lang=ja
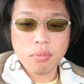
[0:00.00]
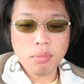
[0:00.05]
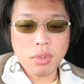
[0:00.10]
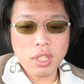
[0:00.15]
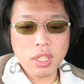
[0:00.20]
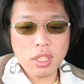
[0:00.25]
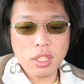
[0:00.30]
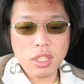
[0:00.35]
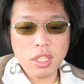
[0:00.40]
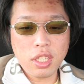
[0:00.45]

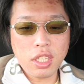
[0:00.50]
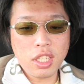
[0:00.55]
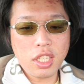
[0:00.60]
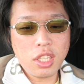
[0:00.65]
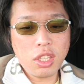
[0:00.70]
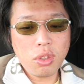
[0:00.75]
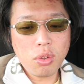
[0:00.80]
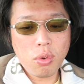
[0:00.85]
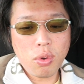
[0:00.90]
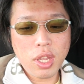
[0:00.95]
まあ、
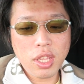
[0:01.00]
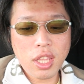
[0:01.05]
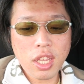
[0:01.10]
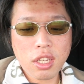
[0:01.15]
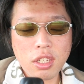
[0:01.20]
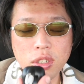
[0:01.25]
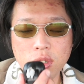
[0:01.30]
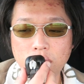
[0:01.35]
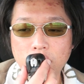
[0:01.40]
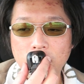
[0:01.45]
匂わ
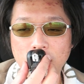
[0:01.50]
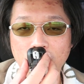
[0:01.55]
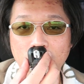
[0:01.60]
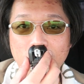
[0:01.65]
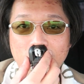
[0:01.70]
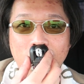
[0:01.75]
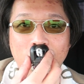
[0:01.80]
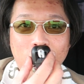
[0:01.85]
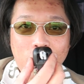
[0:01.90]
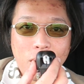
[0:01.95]
なくは
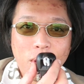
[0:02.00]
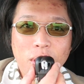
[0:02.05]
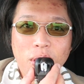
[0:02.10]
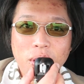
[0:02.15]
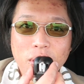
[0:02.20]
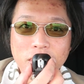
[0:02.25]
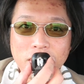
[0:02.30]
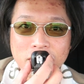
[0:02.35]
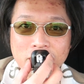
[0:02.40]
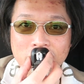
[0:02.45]
ないけ
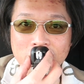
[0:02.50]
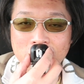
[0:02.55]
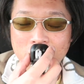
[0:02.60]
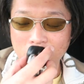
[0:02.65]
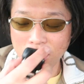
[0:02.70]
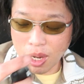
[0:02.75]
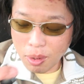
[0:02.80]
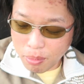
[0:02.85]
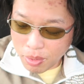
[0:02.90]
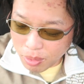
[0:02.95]
ど、
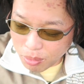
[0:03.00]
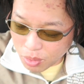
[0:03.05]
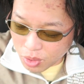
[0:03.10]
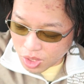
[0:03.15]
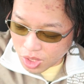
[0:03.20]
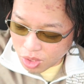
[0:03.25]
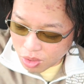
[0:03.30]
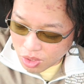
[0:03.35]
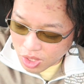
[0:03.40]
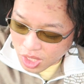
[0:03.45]
あんまも
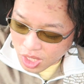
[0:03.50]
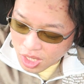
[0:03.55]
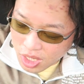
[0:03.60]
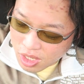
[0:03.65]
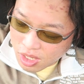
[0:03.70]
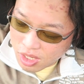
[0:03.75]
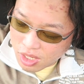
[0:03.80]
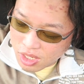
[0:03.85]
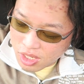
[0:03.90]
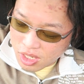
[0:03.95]
う匂い
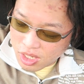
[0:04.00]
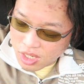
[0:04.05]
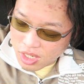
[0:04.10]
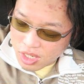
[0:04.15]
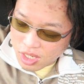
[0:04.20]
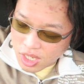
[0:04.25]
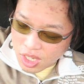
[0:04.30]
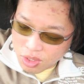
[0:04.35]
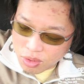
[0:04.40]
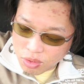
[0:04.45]
が
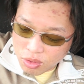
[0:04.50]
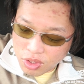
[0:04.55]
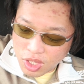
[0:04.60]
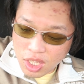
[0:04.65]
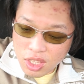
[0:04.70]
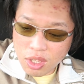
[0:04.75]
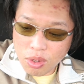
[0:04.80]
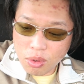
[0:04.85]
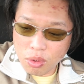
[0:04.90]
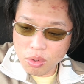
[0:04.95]
あの
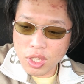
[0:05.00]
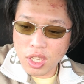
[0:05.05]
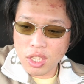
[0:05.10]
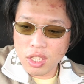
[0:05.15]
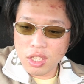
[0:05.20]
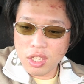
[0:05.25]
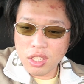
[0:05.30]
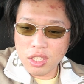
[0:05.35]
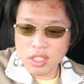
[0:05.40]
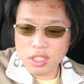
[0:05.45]
出てこない。
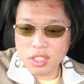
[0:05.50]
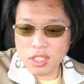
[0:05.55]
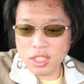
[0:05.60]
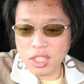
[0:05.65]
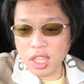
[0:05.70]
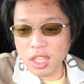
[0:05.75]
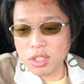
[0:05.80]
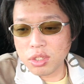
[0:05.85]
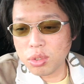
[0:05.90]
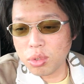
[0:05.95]

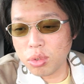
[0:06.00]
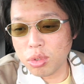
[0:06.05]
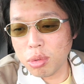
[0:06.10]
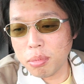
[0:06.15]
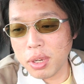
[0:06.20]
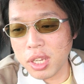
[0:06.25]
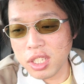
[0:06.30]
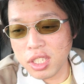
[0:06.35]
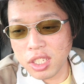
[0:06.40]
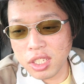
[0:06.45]
つけ、ちょっ
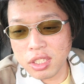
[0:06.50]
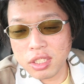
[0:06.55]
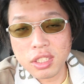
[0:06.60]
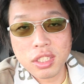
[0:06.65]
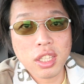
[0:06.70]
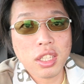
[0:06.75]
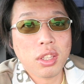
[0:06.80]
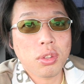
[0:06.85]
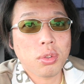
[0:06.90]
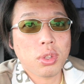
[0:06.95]
と前に
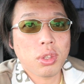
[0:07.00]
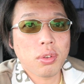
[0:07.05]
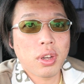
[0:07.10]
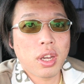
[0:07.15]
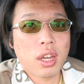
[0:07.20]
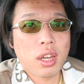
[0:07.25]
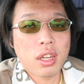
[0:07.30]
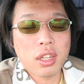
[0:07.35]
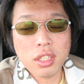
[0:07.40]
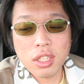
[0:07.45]
つけた時
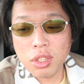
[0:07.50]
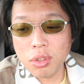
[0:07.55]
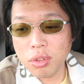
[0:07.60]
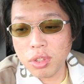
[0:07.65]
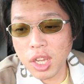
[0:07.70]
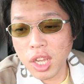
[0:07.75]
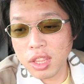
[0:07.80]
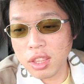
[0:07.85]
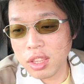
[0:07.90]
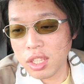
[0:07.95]
は匂
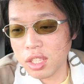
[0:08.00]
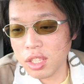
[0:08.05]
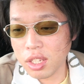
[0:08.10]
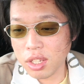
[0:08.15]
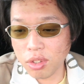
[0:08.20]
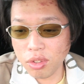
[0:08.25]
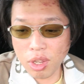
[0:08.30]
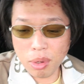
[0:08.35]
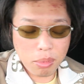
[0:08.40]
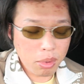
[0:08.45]
いあったんだ
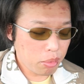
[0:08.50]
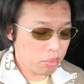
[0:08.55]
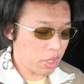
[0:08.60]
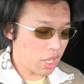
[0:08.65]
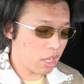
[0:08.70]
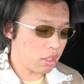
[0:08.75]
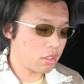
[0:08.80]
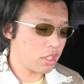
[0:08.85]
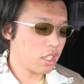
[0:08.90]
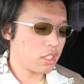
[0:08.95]
けど、あんま
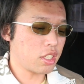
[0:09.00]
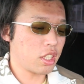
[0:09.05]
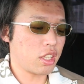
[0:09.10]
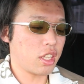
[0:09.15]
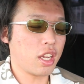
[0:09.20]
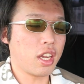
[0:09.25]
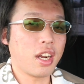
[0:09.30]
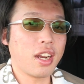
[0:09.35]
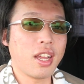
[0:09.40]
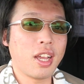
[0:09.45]
なくなっちゃっ
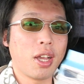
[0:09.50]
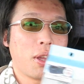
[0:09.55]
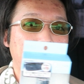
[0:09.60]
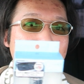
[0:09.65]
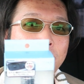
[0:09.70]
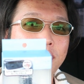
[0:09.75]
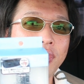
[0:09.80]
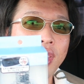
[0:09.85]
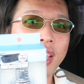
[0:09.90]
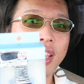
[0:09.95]
たから、
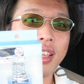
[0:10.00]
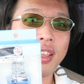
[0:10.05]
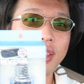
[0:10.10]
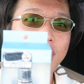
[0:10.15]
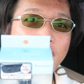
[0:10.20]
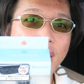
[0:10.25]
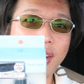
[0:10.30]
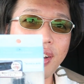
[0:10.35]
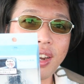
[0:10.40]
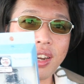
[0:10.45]

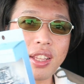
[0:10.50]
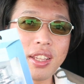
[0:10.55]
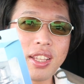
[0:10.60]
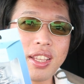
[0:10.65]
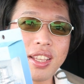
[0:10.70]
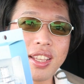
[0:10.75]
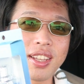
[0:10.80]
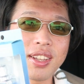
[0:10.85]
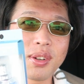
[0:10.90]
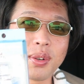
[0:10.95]
代わり
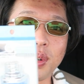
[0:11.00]
に